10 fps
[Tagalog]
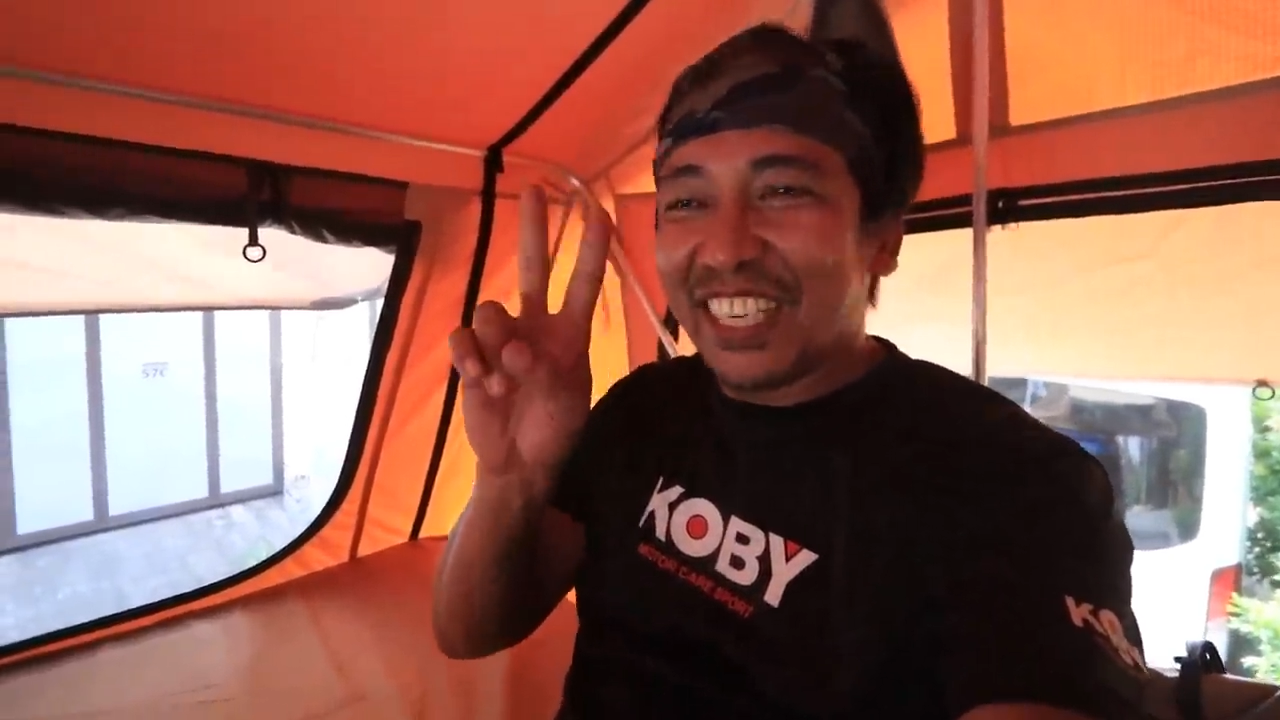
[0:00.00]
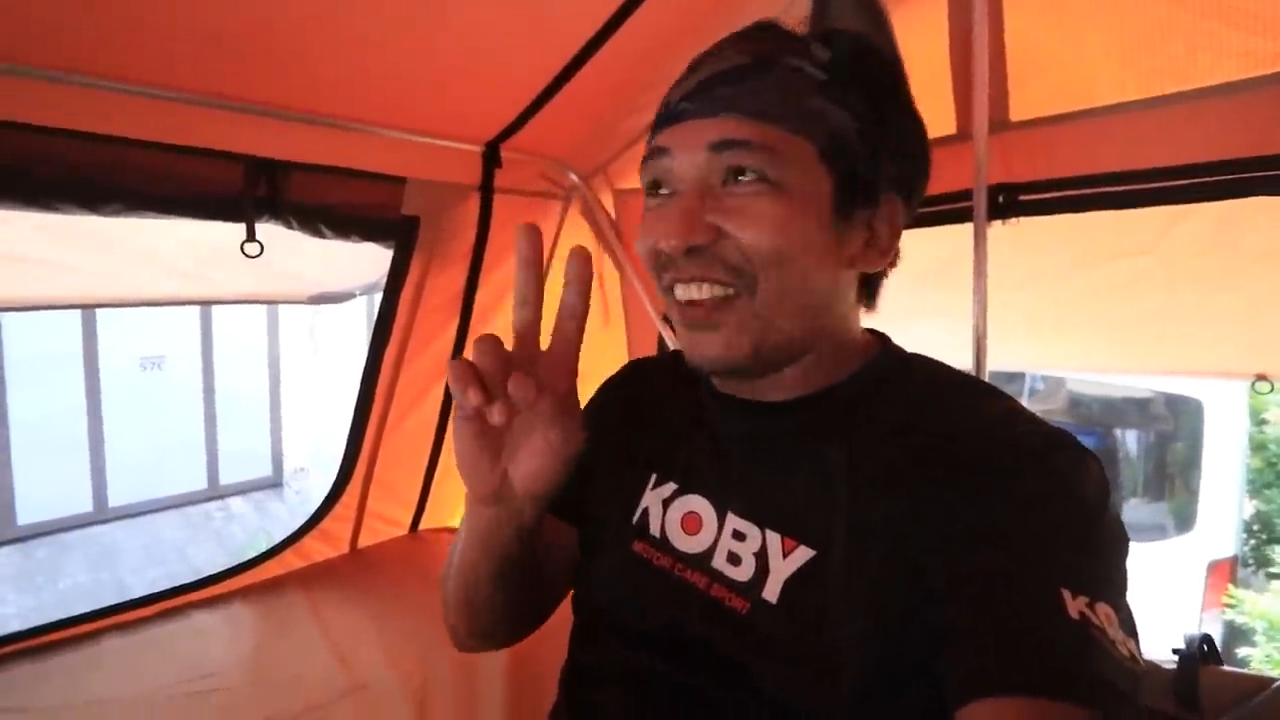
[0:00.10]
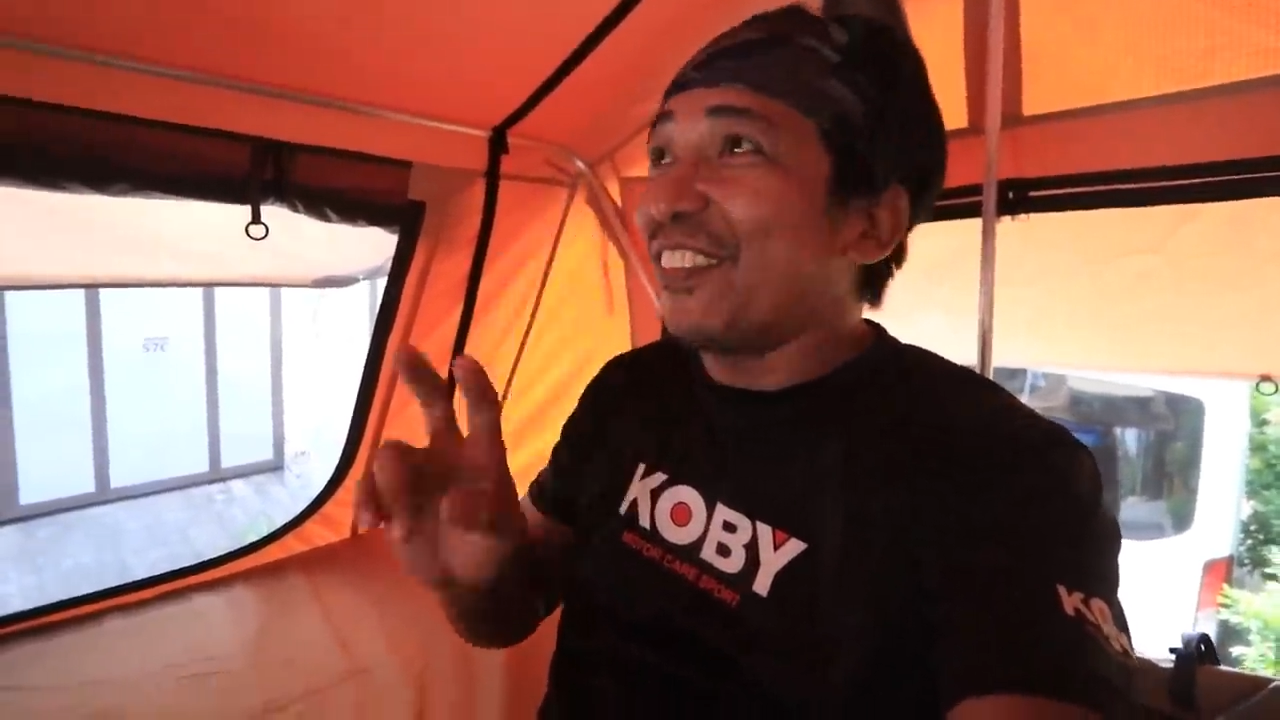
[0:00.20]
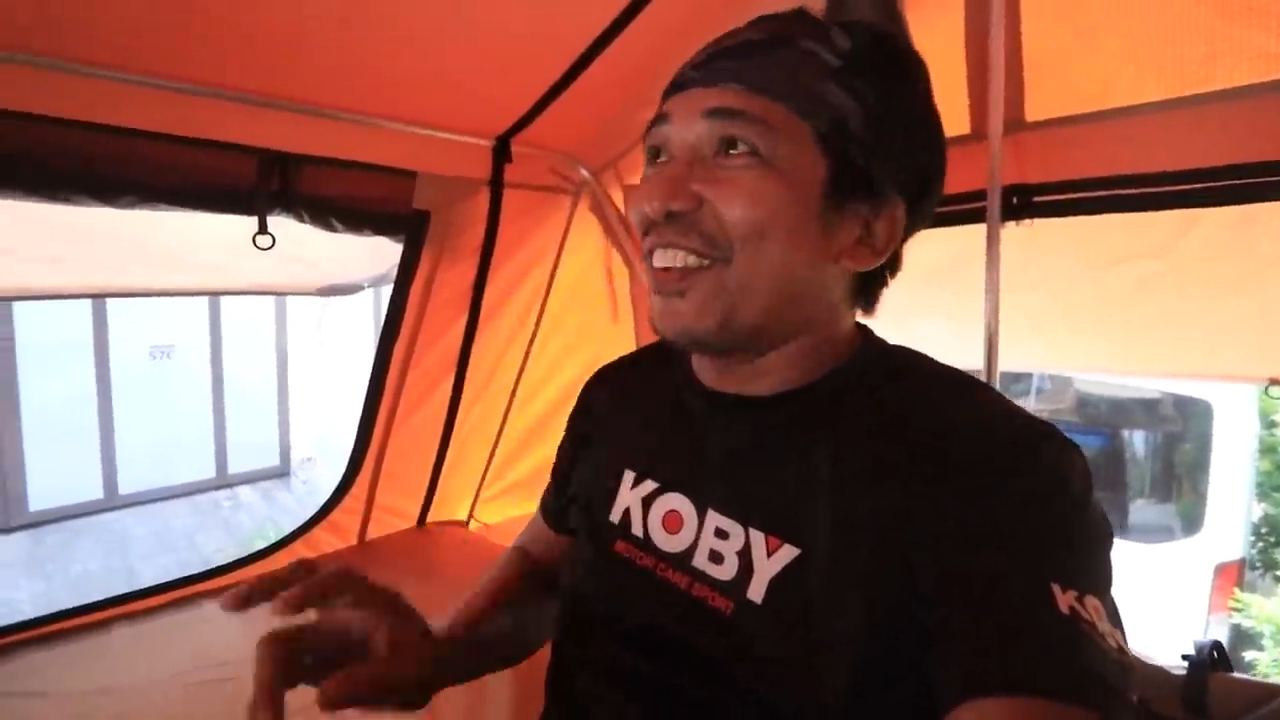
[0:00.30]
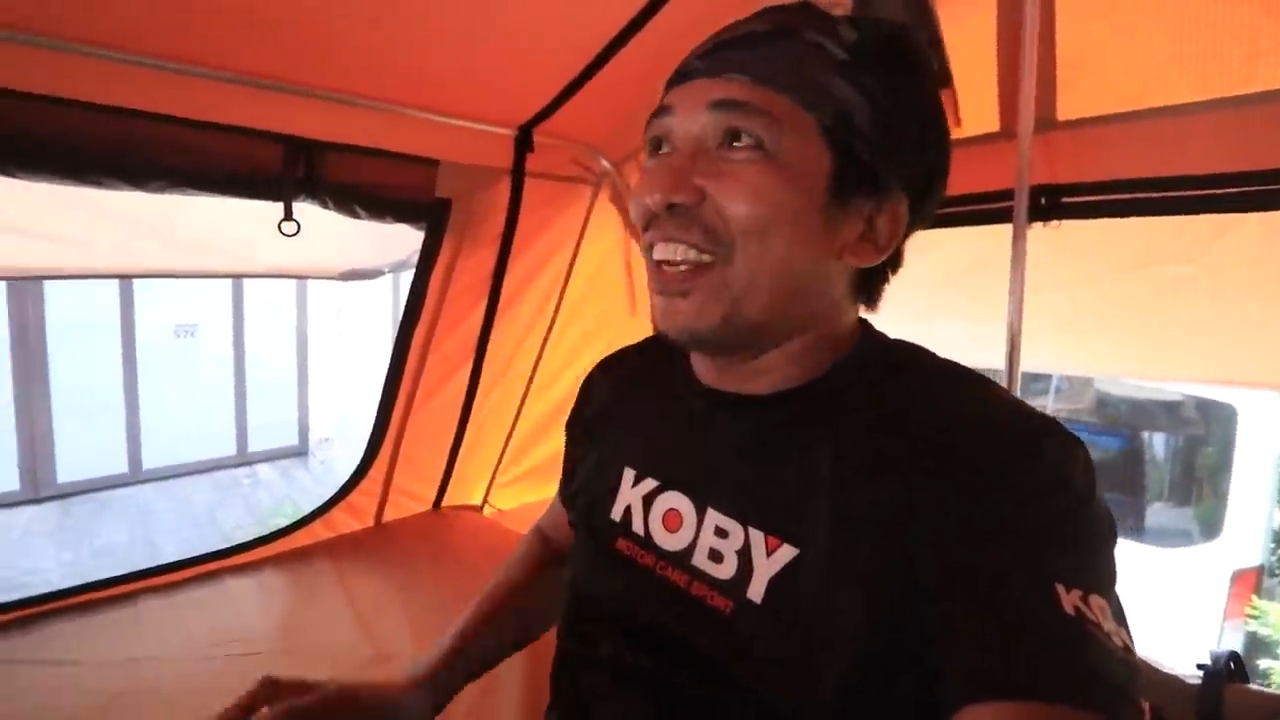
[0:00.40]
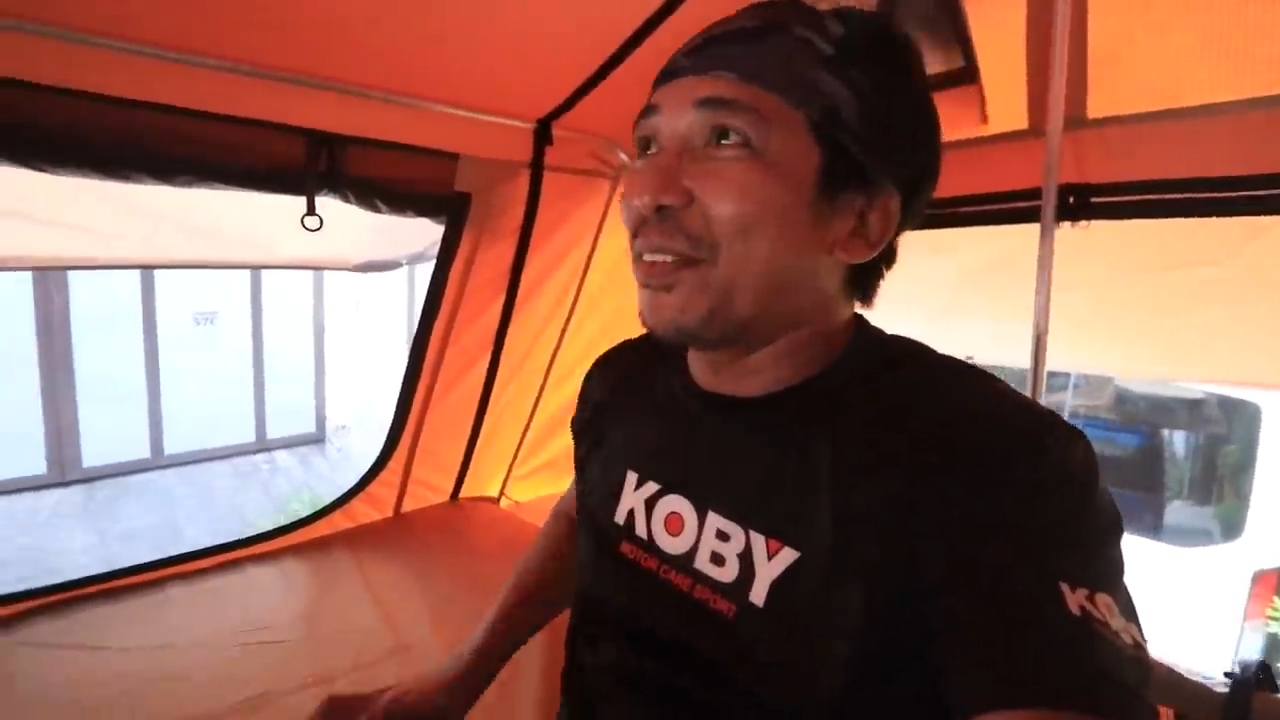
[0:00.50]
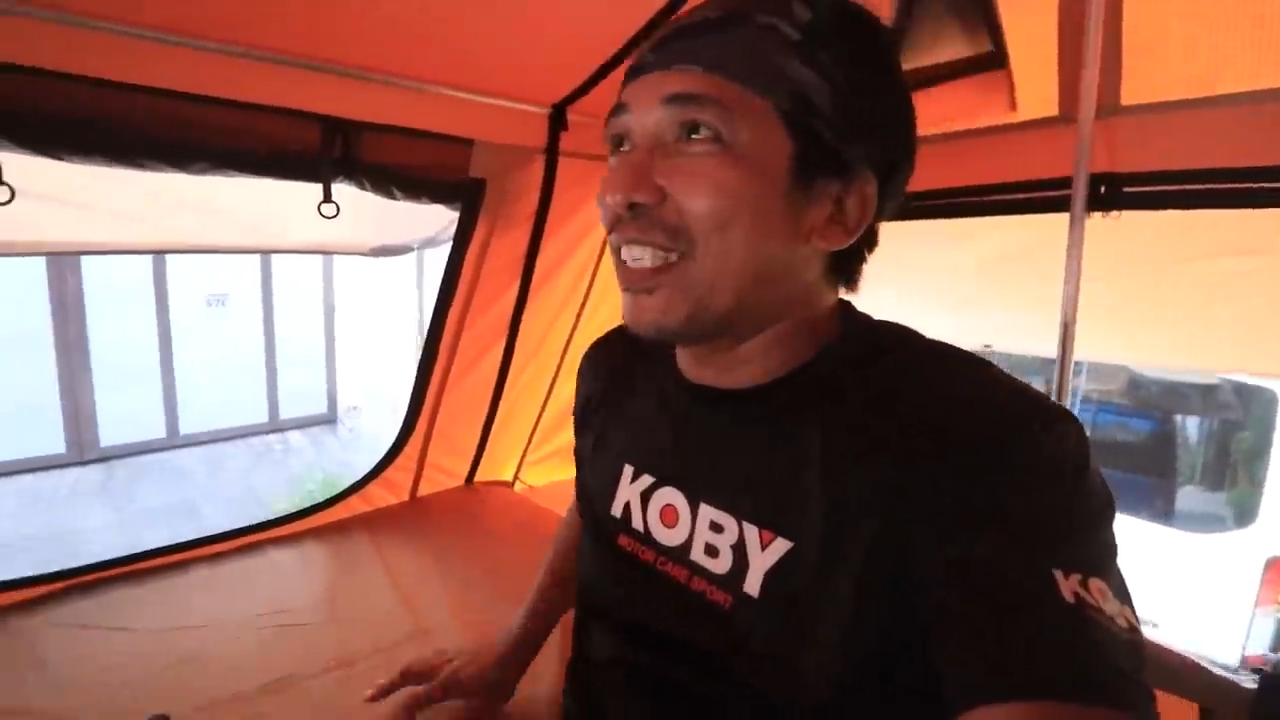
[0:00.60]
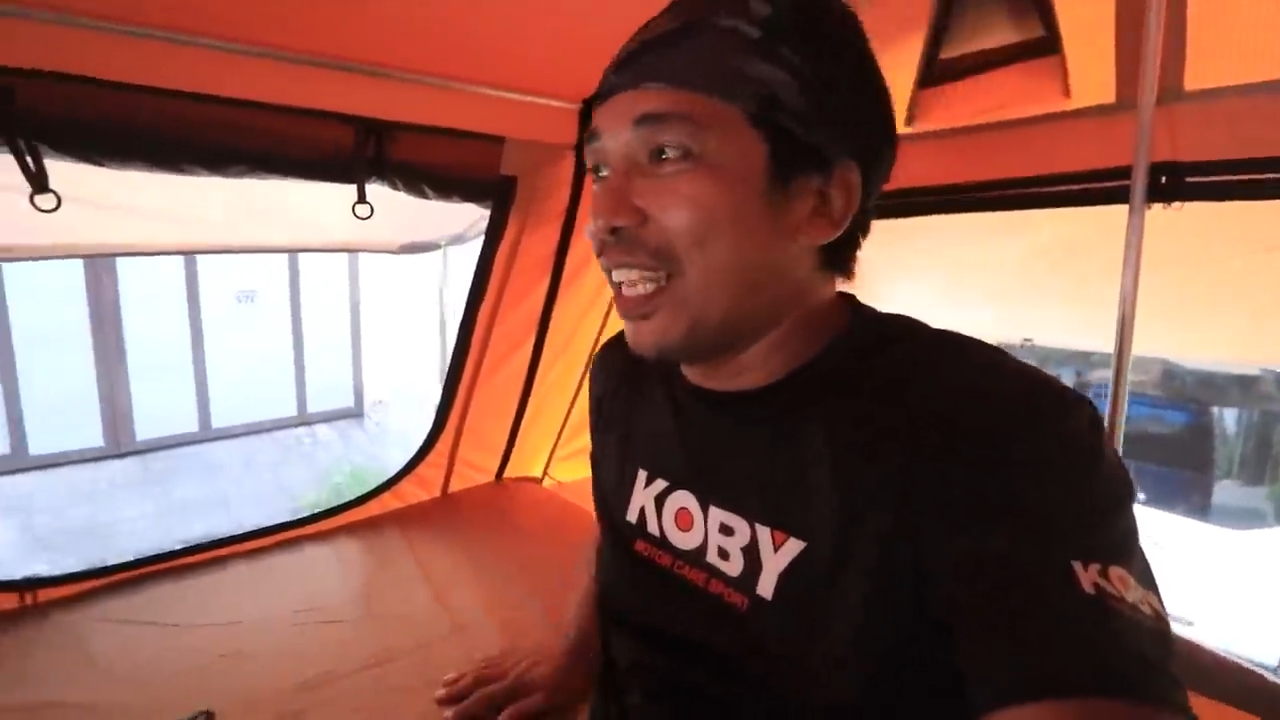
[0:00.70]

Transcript: maraming maraming